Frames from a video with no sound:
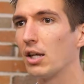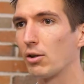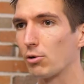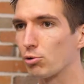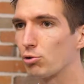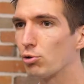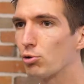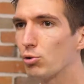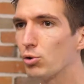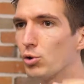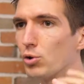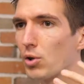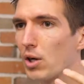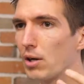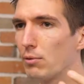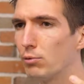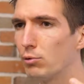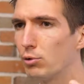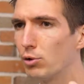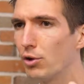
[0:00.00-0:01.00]
Donc du coup, je
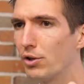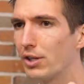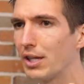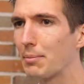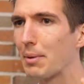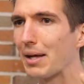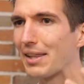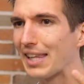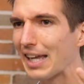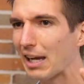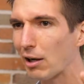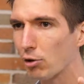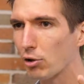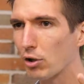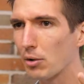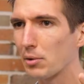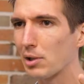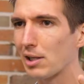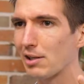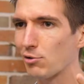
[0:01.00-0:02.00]
vais vous donner bah, des
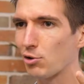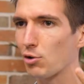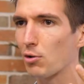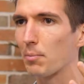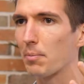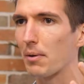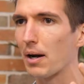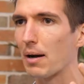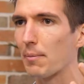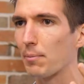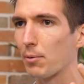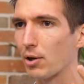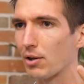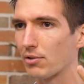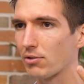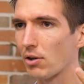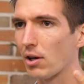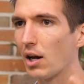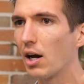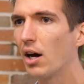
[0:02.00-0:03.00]
recommandations par rapport
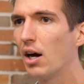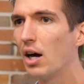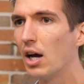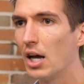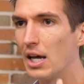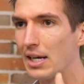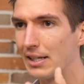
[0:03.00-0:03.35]
à cela.